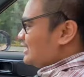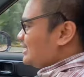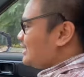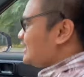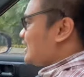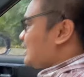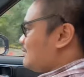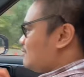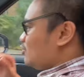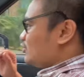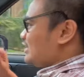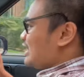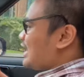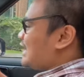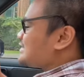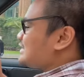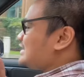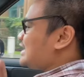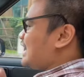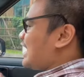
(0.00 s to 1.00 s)
tinggi, mungkin akan
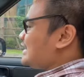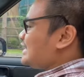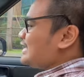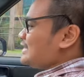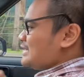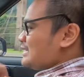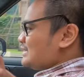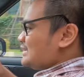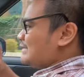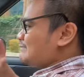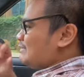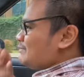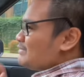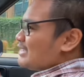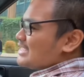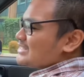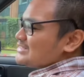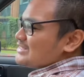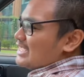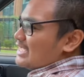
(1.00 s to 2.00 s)
tenaganya lebih
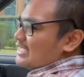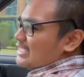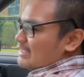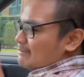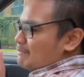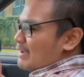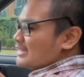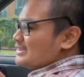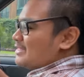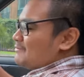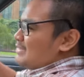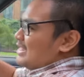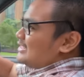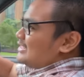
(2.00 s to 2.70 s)
berasa mantap